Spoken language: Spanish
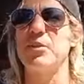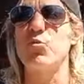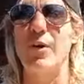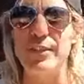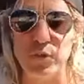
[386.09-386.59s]

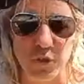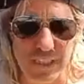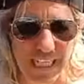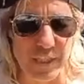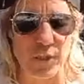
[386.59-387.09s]
cuántos
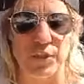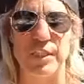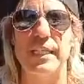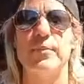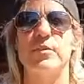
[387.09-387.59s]
años
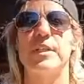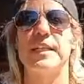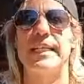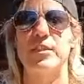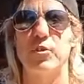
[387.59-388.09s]
llevo
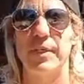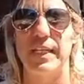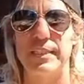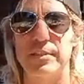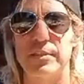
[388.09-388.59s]
dedicándome a
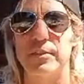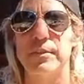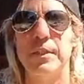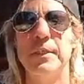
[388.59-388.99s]
esto?